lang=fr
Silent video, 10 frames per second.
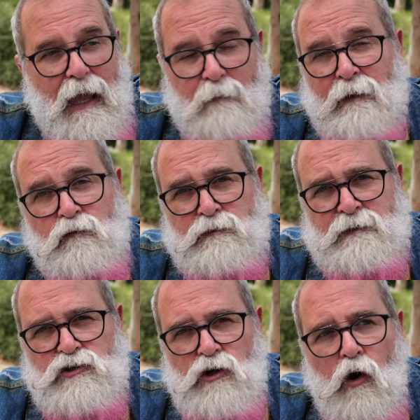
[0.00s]
Eh bien tous
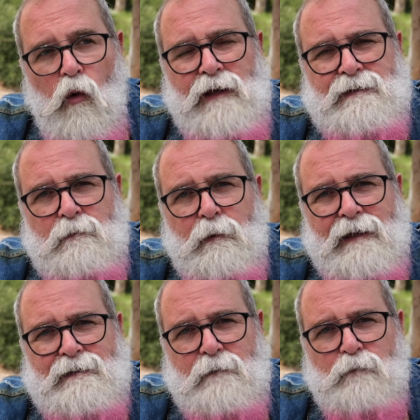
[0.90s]
ces gens ont été
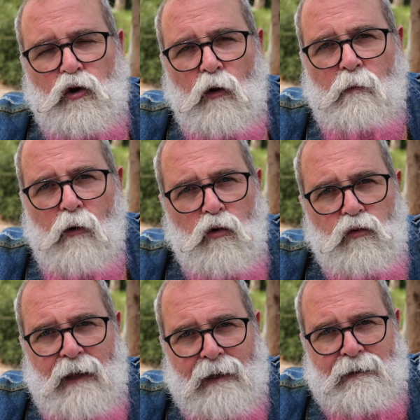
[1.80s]
prêtés pendant
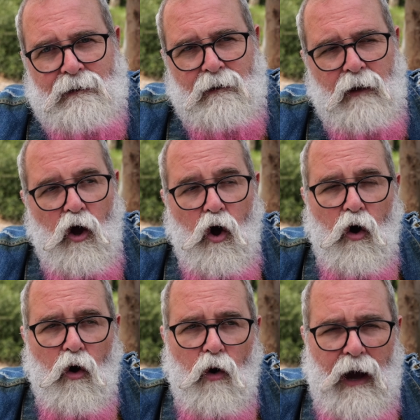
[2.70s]
beaucoup d'années
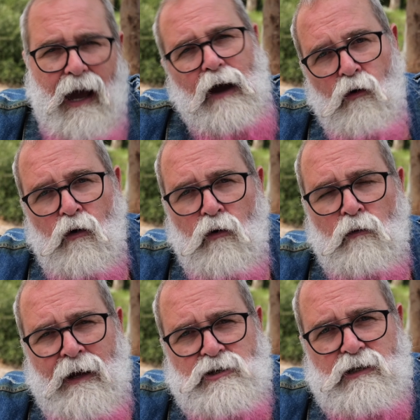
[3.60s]

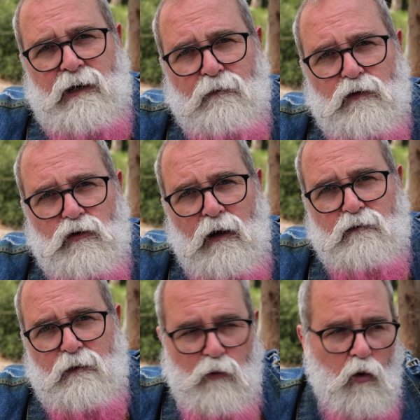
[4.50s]
au marché de la
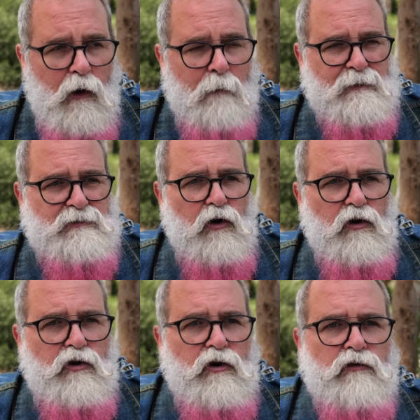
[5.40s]
photographie. Pourquoi Parce que
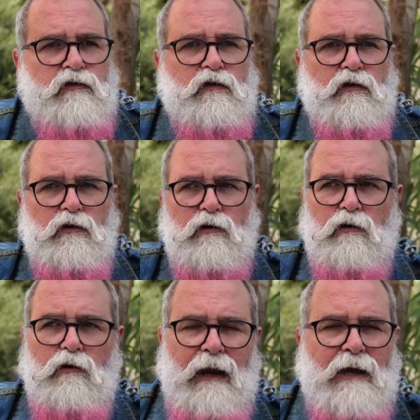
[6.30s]
quand euh,
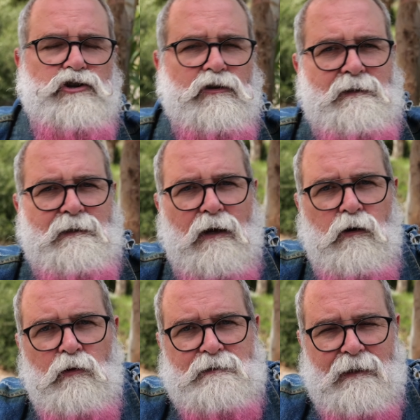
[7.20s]
euh, l'argentique a
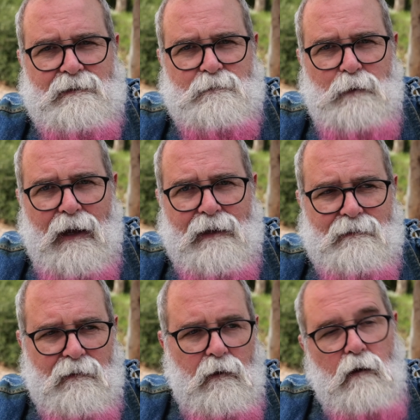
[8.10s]
commencé à
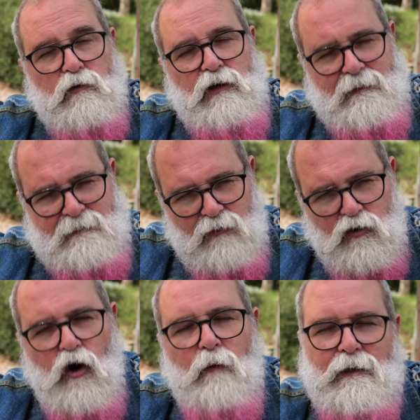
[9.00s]
disparaître il existe
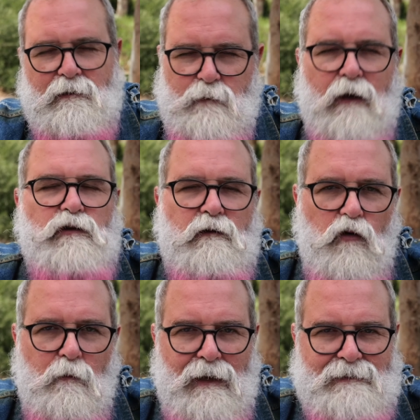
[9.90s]
encore, mais disparaît au
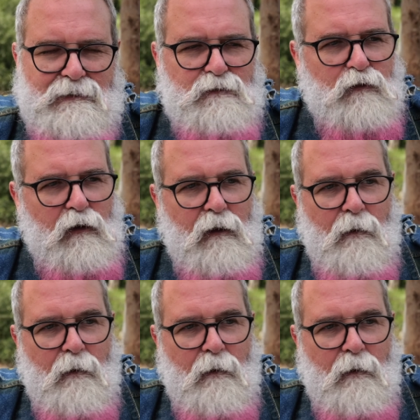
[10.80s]
niveau massif,